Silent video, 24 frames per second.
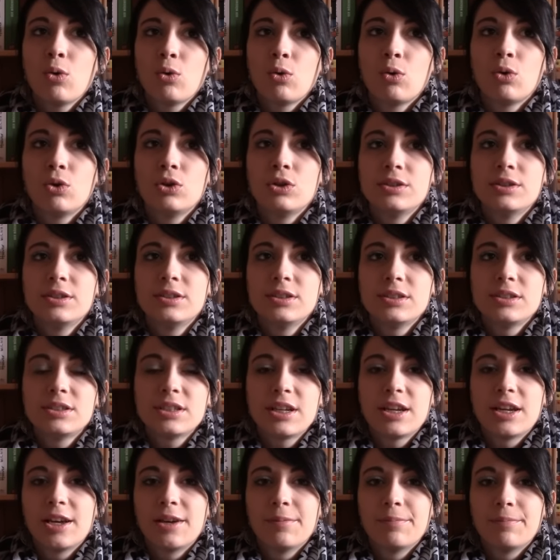Und
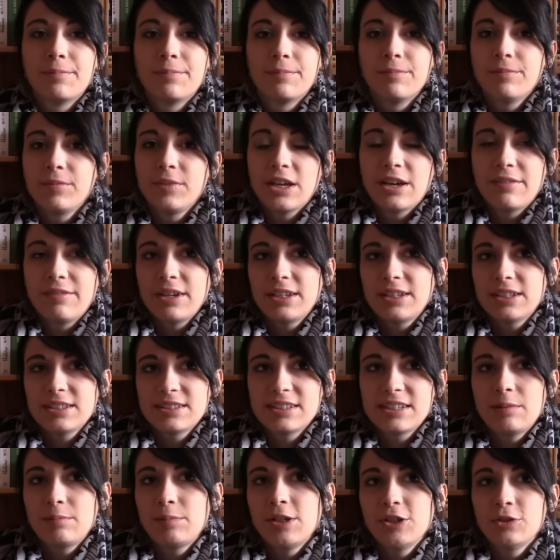ähm, ja, werde
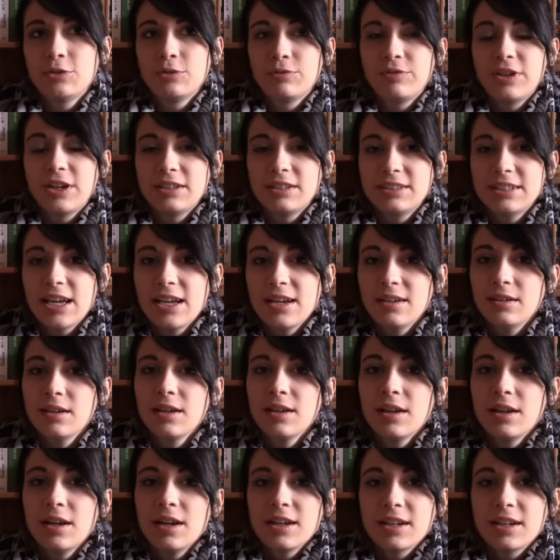das sammeln und werde dann